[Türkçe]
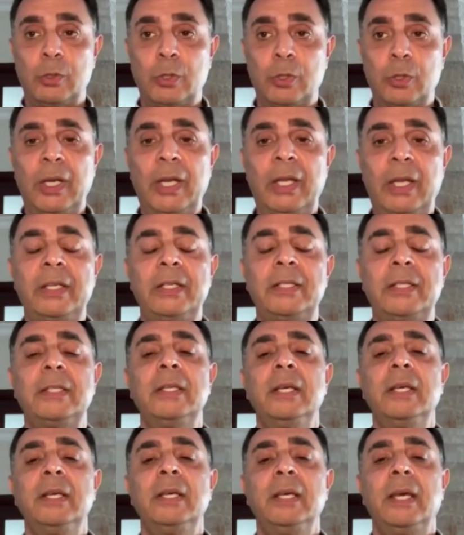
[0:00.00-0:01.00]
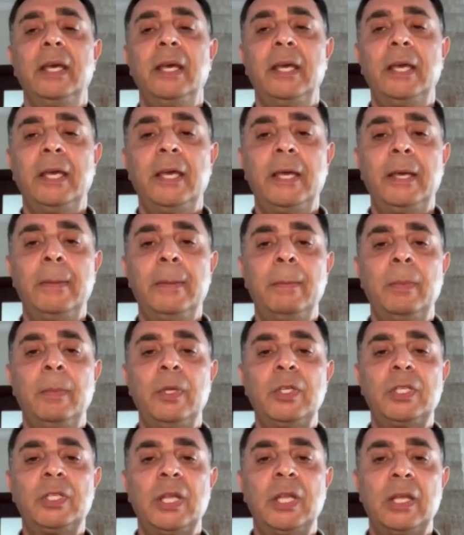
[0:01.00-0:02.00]
söylenir. E,
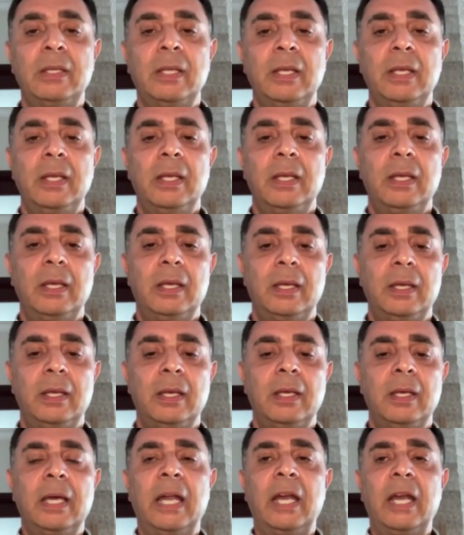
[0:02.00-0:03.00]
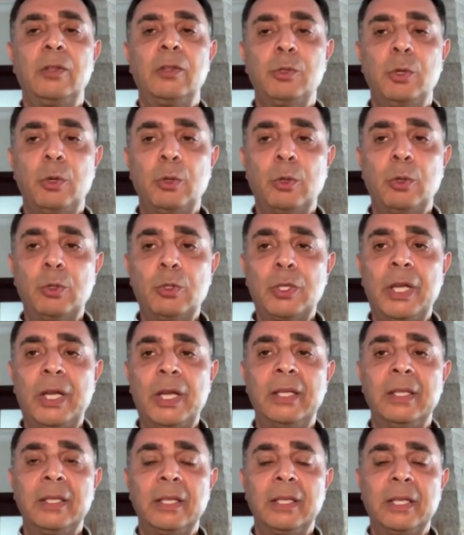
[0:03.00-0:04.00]
işte e, garantör
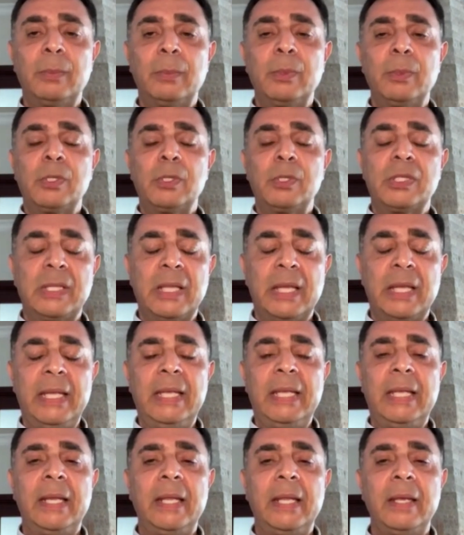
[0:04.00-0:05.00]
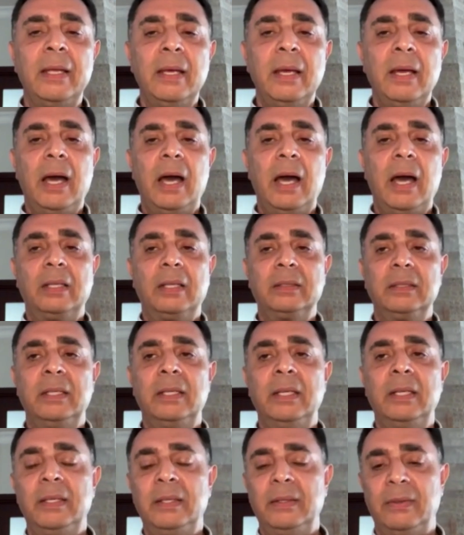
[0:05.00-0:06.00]
güçlerin Kıbrıs'la ilgili
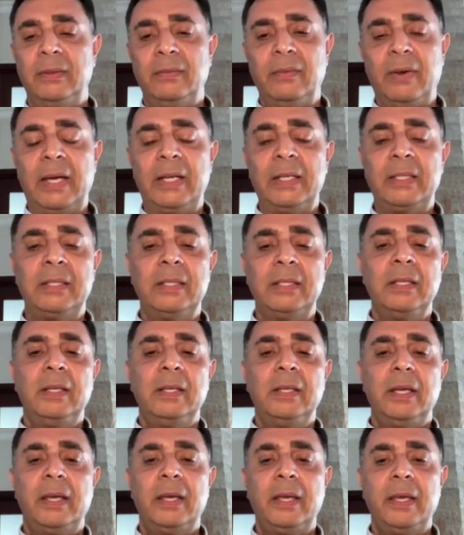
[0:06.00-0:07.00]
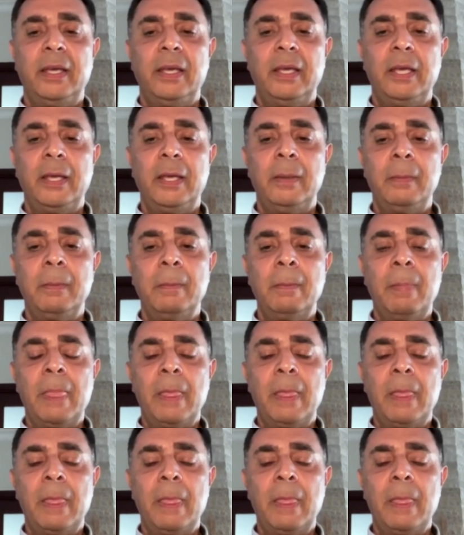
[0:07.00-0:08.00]
hakları var. E,
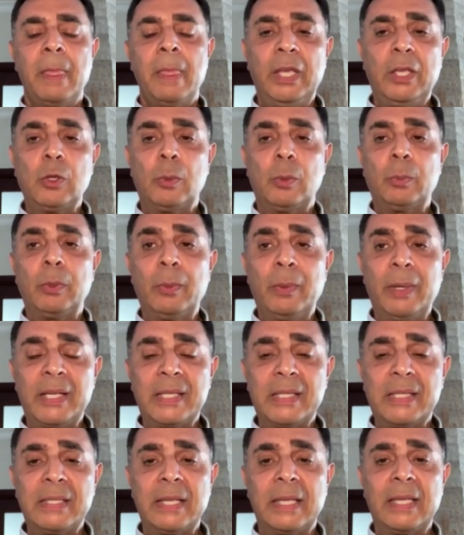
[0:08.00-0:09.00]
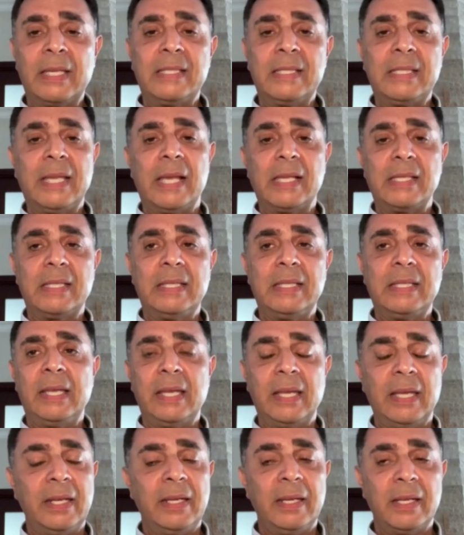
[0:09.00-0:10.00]
bu iki toplum arasındaki siyasi
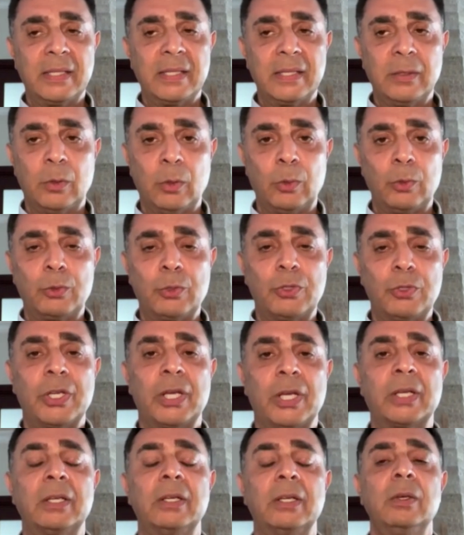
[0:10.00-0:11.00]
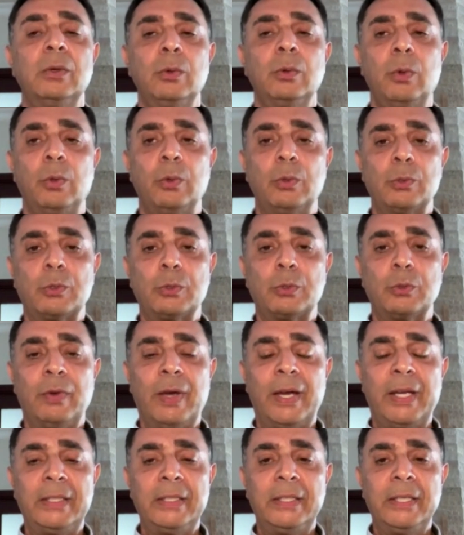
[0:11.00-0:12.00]
denge nasıl oluşacak konusu
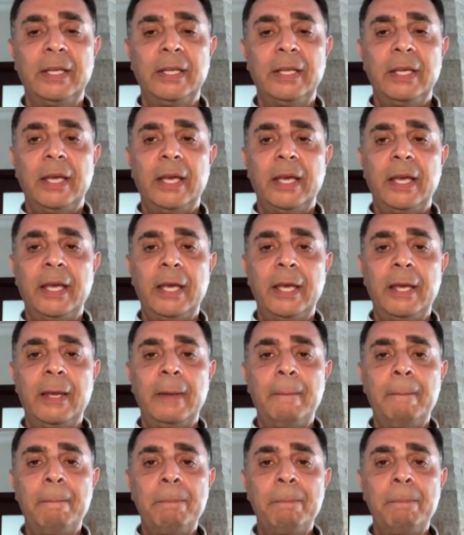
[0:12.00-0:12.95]
var. E,